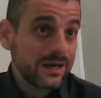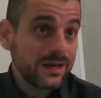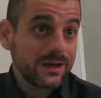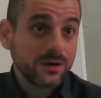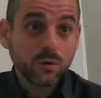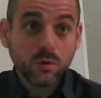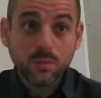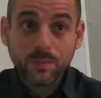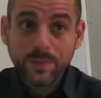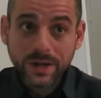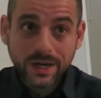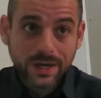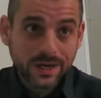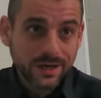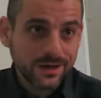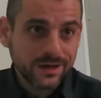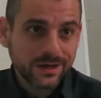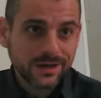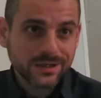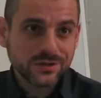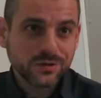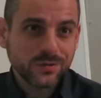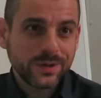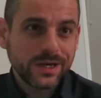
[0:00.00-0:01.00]
recuperar
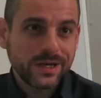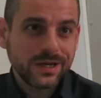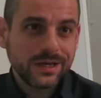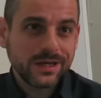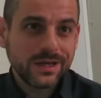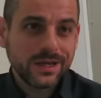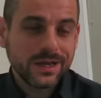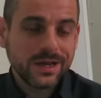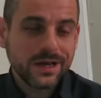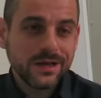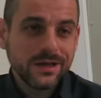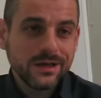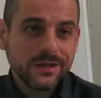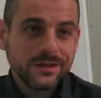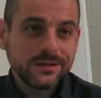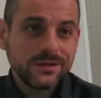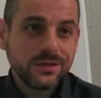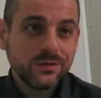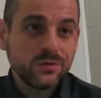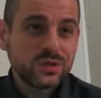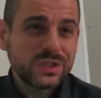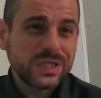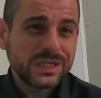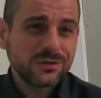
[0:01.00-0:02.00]
la soberanía
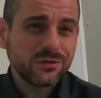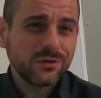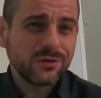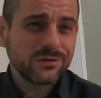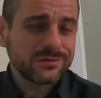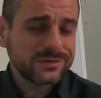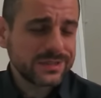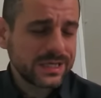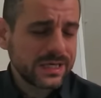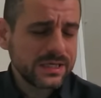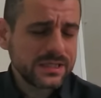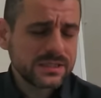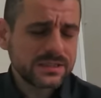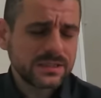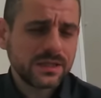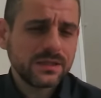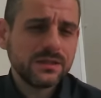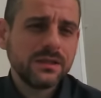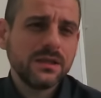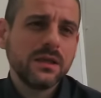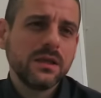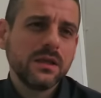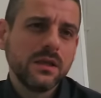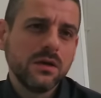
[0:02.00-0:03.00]
de un sector tan
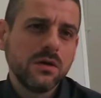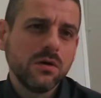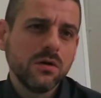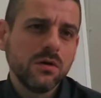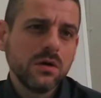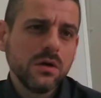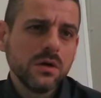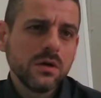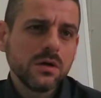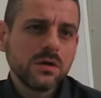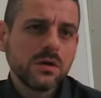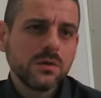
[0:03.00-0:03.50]
estratégico